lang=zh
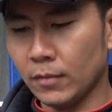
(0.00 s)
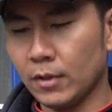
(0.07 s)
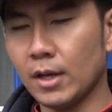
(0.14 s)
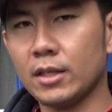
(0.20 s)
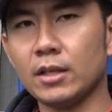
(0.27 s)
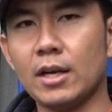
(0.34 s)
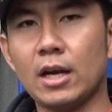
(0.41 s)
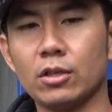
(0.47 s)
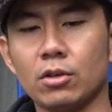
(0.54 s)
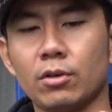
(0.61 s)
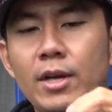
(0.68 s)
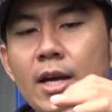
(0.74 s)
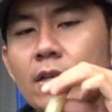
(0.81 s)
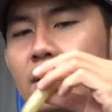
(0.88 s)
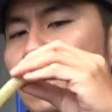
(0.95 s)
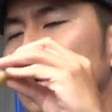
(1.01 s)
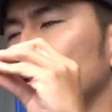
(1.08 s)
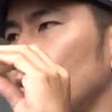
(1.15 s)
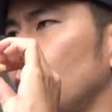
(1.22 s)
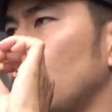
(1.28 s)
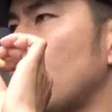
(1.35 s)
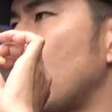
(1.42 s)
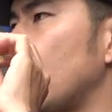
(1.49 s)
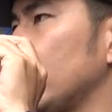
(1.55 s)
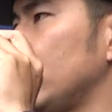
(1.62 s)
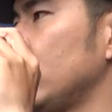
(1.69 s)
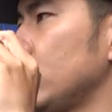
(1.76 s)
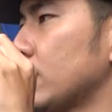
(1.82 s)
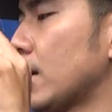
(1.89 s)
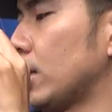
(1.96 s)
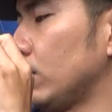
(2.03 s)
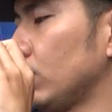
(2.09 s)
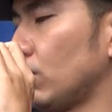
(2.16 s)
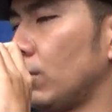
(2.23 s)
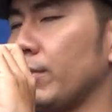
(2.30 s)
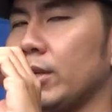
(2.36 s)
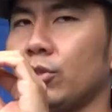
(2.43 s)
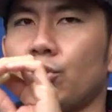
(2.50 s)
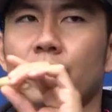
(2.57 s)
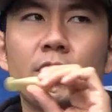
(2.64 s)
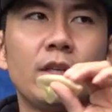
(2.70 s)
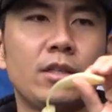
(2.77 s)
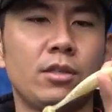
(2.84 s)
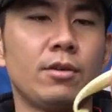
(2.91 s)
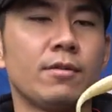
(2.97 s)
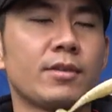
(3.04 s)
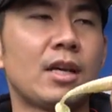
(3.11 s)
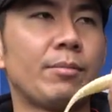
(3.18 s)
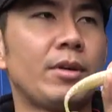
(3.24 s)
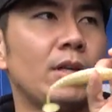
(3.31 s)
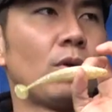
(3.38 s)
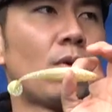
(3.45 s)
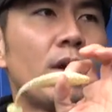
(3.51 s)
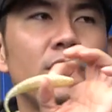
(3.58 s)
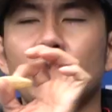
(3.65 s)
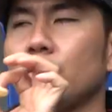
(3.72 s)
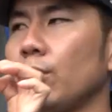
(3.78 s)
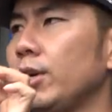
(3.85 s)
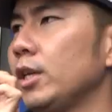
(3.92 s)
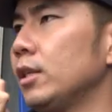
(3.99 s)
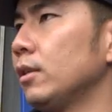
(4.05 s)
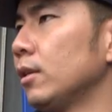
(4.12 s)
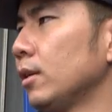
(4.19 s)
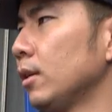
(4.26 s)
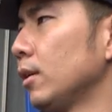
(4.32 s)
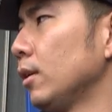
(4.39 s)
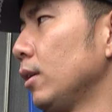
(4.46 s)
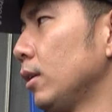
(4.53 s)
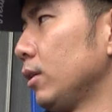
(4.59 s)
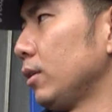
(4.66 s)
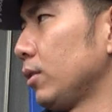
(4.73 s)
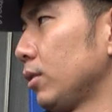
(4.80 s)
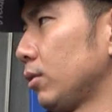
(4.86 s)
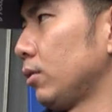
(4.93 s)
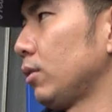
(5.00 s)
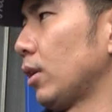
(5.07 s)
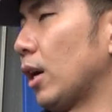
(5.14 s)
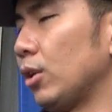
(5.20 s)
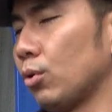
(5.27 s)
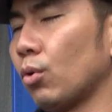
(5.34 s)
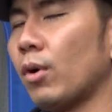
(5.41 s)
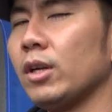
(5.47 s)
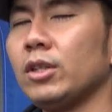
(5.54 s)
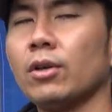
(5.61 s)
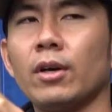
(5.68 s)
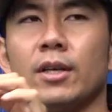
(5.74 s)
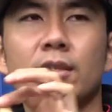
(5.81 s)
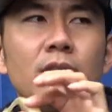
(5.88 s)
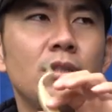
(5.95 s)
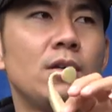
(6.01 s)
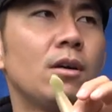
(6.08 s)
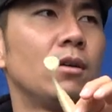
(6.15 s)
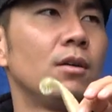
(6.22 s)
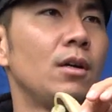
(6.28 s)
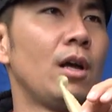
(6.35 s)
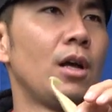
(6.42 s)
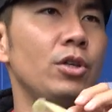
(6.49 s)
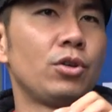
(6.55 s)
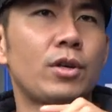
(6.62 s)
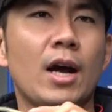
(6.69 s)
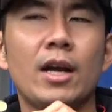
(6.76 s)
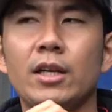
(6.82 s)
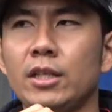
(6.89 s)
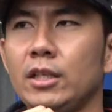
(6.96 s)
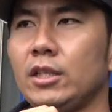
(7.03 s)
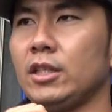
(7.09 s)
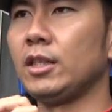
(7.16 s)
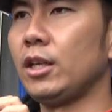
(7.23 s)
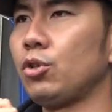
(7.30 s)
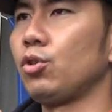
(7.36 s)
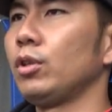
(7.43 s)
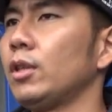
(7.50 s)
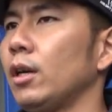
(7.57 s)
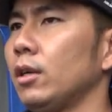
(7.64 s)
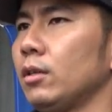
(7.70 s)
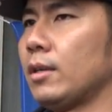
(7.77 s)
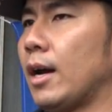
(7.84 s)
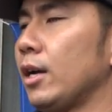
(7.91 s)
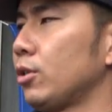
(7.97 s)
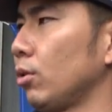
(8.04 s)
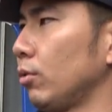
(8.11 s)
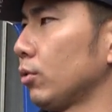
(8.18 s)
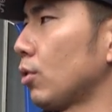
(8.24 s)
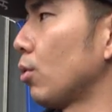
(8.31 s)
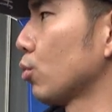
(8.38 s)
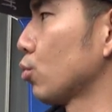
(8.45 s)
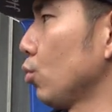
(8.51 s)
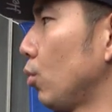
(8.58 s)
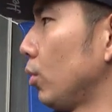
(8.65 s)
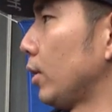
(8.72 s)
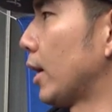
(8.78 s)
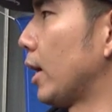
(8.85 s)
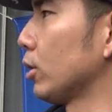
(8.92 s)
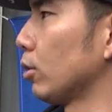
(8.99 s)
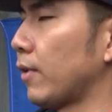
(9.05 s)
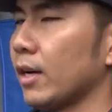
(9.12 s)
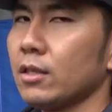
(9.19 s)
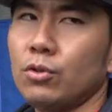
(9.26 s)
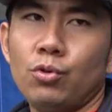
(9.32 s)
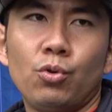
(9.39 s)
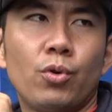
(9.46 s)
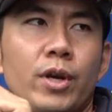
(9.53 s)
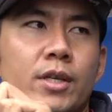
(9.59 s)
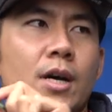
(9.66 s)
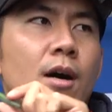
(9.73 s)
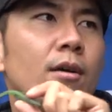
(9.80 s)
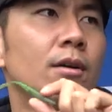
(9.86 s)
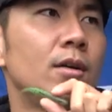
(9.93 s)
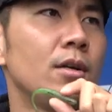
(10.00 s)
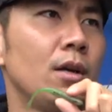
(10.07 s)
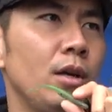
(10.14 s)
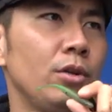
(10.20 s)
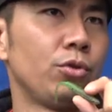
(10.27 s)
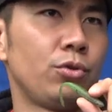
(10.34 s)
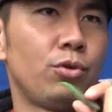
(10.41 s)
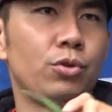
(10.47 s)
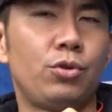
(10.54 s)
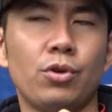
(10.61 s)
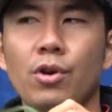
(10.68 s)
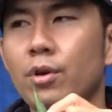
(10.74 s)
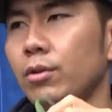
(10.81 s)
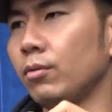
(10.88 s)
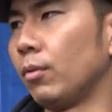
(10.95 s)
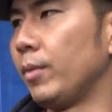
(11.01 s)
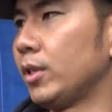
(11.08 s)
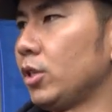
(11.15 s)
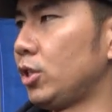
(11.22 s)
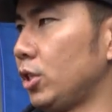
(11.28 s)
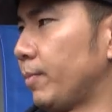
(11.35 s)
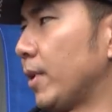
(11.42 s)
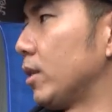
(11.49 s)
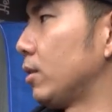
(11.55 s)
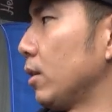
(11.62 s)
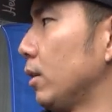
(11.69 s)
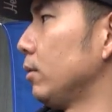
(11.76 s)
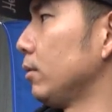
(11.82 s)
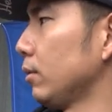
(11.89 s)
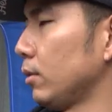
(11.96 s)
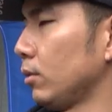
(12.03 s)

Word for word: 那这两种样式来说的话，其实在我们选择使用上面的环境对应。很多环境都可以使用，就看你今天觉得哪一种动作、哪一种方式鱼会咬，取决于我们自己本身